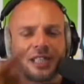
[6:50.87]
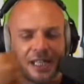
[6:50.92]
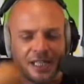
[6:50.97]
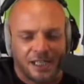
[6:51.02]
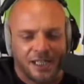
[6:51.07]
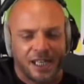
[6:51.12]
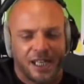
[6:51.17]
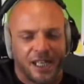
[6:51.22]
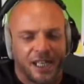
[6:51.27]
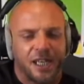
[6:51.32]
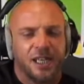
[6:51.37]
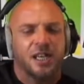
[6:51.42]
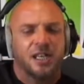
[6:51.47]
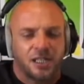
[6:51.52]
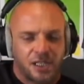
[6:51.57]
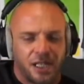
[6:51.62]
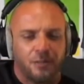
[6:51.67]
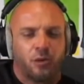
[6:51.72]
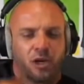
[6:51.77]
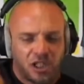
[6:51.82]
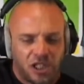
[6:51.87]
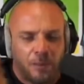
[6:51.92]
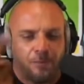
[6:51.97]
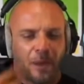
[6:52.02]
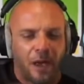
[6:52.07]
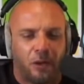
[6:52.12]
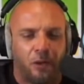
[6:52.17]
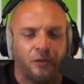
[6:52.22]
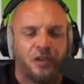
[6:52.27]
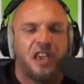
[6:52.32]
Quand elle dit, si moi j'ai
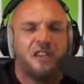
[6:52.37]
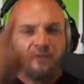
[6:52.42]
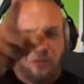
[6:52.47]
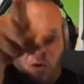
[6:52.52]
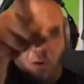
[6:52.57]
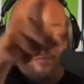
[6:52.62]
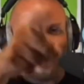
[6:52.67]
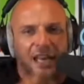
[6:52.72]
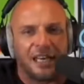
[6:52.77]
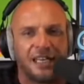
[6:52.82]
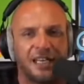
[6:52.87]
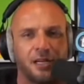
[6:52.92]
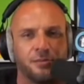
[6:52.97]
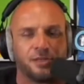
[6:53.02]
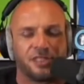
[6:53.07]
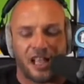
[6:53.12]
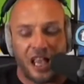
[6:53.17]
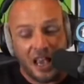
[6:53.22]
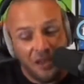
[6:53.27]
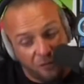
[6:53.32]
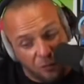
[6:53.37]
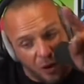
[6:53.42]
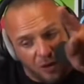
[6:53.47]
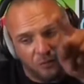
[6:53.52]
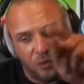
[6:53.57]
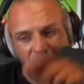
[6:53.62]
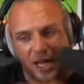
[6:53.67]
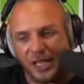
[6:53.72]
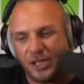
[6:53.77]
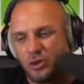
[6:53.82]
pas il faut parler comme ça, il
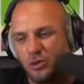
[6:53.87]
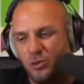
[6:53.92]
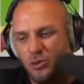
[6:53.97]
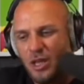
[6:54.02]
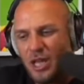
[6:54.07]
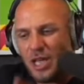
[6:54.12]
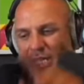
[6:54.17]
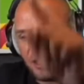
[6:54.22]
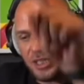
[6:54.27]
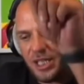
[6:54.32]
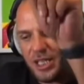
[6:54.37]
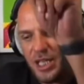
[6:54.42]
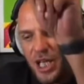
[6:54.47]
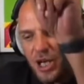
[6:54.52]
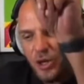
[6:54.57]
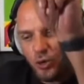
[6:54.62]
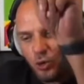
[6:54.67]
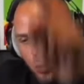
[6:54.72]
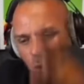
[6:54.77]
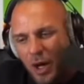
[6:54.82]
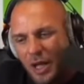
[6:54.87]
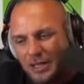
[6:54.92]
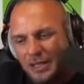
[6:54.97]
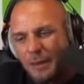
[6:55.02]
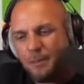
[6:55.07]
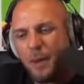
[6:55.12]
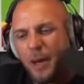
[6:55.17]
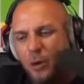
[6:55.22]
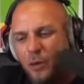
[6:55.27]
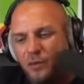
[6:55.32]
faut avoir raison. Si toi,
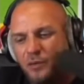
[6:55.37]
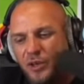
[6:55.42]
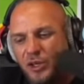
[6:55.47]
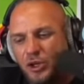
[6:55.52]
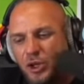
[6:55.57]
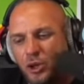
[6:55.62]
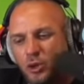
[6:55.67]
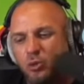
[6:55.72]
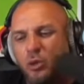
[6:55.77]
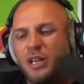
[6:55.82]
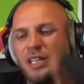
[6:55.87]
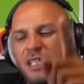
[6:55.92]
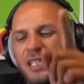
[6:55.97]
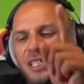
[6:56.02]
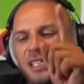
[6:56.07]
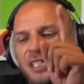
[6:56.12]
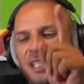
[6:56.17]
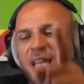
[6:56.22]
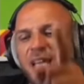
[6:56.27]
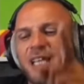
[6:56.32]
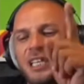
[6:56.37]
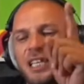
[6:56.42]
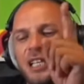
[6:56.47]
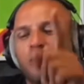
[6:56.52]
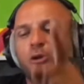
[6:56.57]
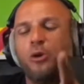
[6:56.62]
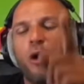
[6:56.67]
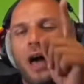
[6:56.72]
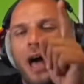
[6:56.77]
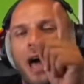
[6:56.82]
tu t'as pas confiance en toi, qui sait
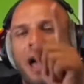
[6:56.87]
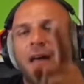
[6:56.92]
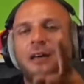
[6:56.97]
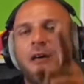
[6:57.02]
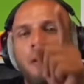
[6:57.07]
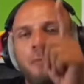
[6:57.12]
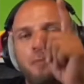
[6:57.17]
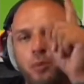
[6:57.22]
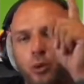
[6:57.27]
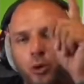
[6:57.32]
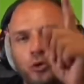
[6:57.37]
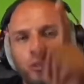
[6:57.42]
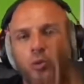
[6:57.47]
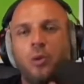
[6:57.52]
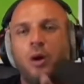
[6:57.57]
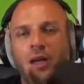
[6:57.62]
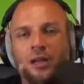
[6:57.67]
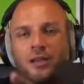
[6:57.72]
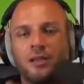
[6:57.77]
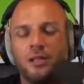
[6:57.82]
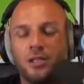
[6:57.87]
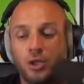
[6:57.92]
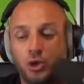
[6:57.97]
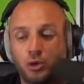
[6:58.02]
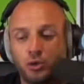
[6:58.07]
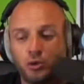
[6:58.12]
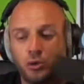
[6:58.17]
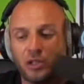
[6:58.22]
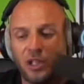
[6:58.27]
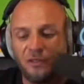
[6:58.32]
qui l'aura pour toi
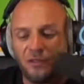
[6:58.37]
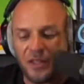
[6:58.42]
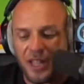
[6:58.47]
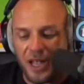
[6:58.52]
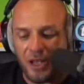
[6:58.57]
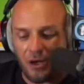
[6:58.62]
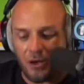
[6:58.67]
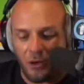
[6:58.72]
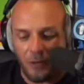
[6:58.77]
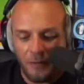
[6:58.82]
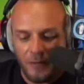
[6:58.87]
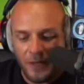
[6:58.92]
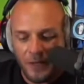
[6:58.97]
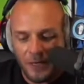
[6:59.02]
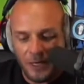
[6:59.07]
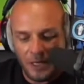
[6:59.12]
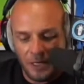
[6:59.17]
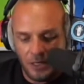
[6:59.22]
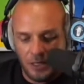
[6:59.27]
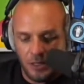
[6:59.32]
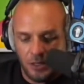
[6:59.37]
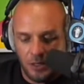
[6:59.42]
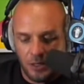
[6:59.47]
Je suis tout à fait d'accord. Bien sûr.